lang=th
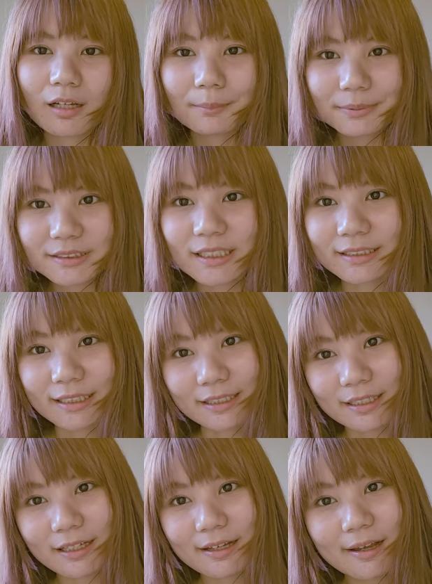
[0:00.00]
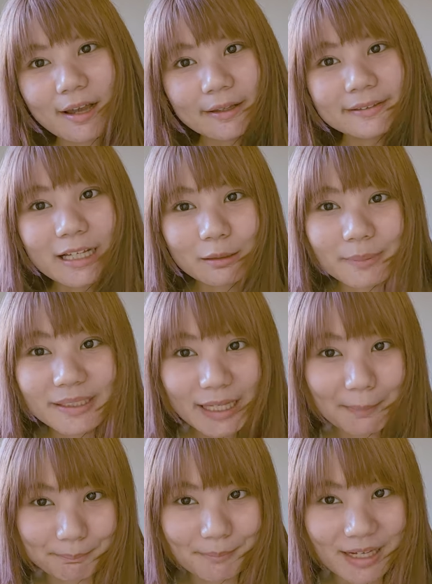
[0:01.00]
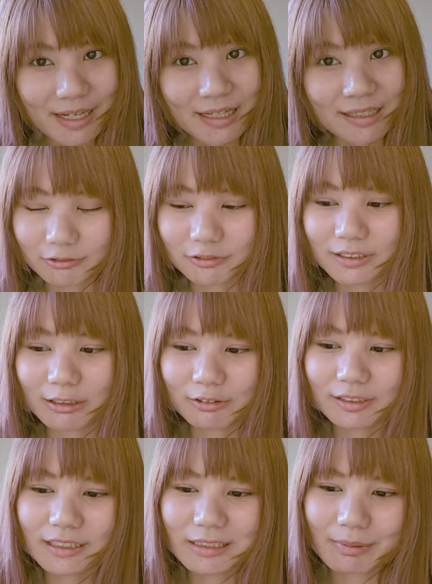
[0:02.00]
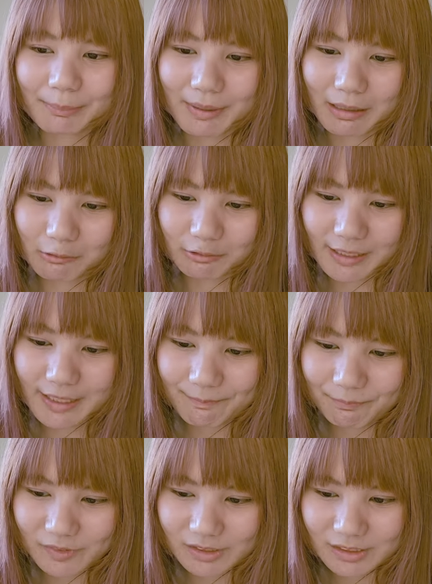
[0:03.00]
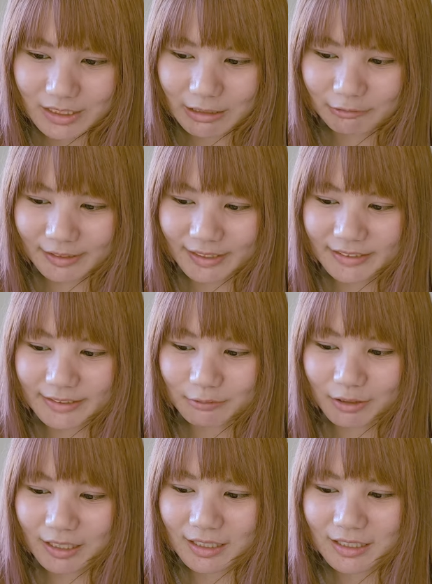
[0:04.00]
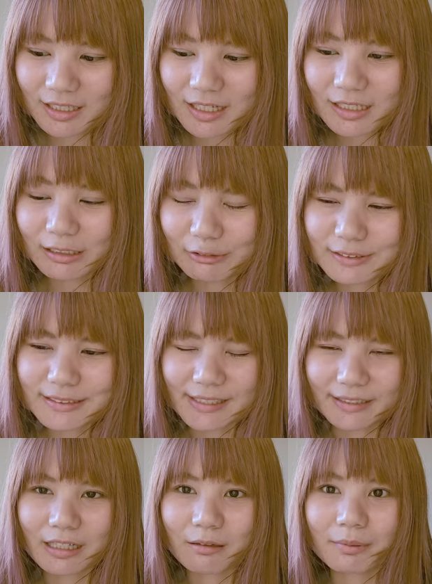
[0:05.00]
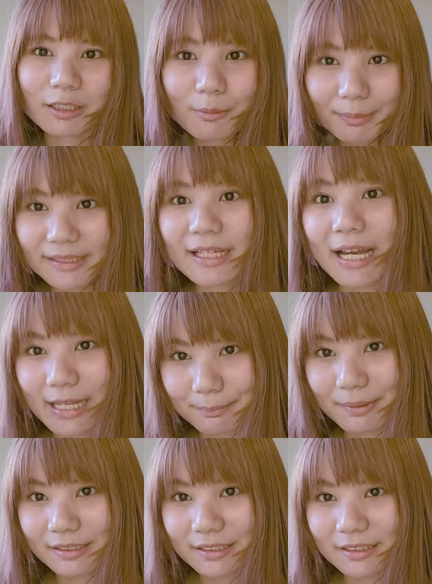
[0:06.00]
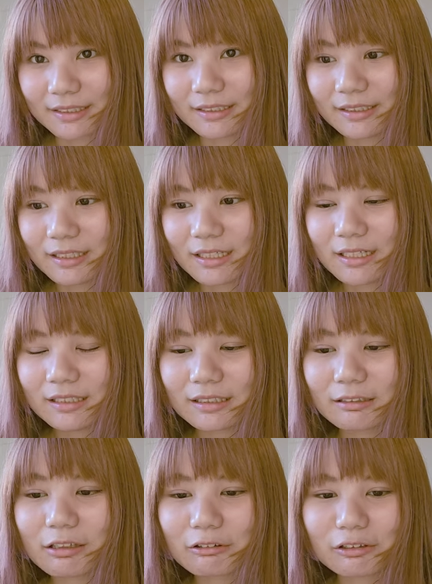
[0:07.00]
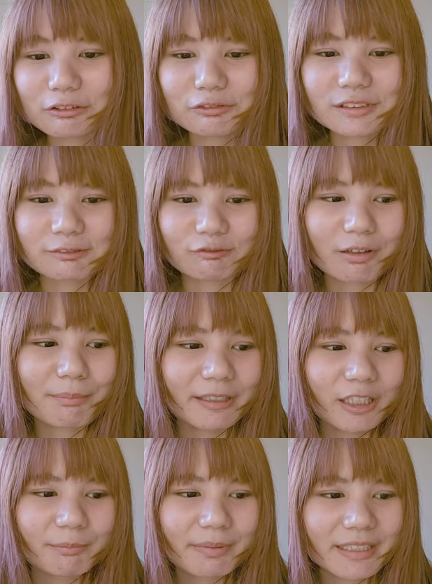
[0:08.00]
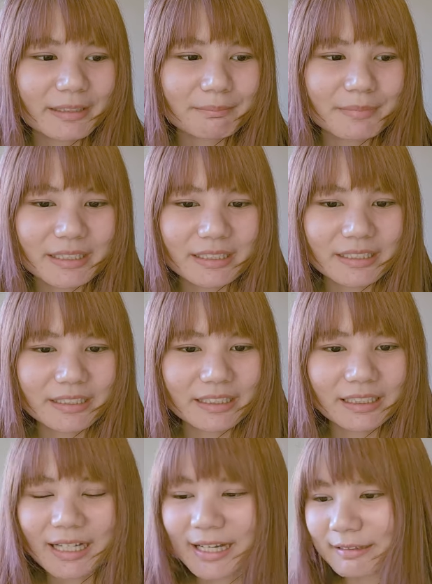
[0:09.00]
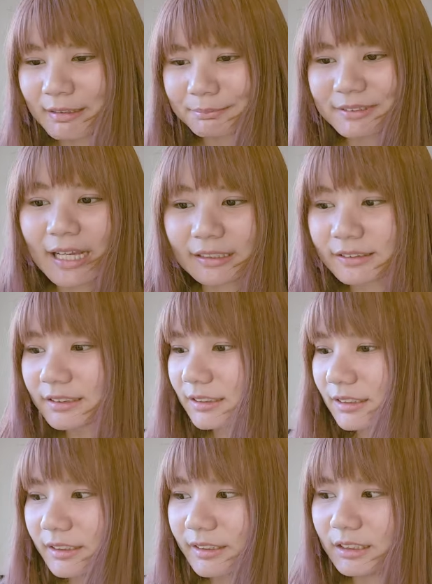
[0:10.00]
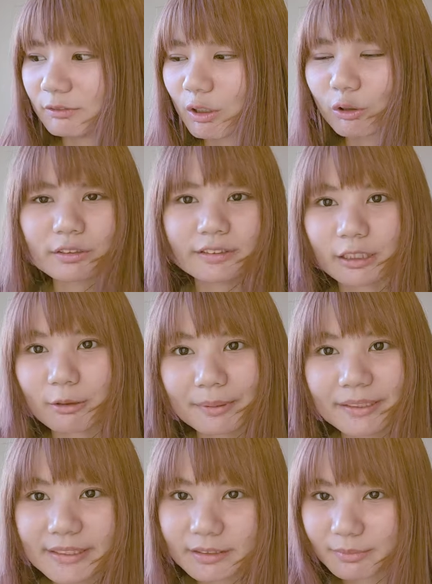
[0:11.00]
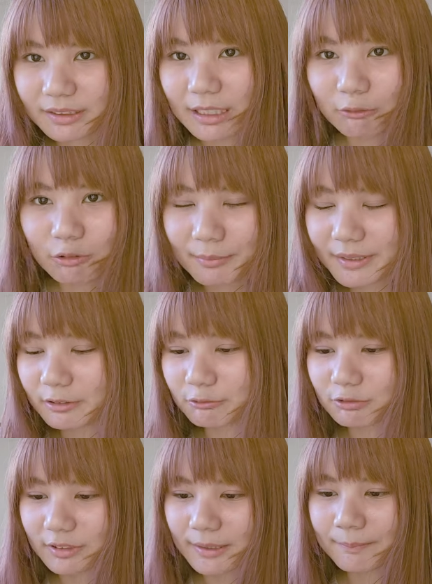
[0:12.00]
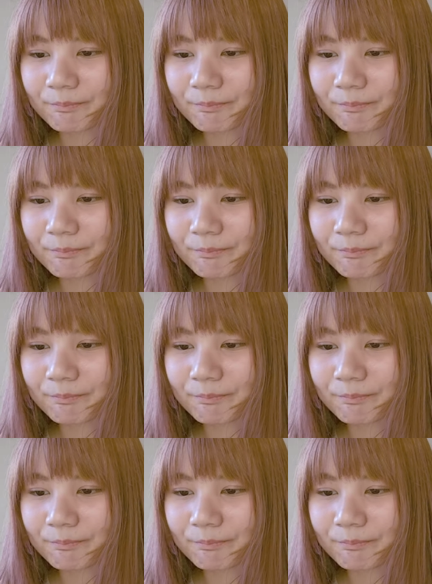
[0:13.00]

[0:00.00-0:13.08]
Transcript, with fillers: เพื่อนอะยังไม่กลับมาเราก็เริ่มแบบเอาละเอาไงดีวะแล้วเสียงอะมันก็ไม่ได้หายไปไหนแล้วเราก็รู้สึกว่ามันก็ไม่ได้มีใครแบบแตกตื่นเลยหรือว่าคนอื่นเขาไม่ได้ยินเหมือนเราก็ไม่รู้นะ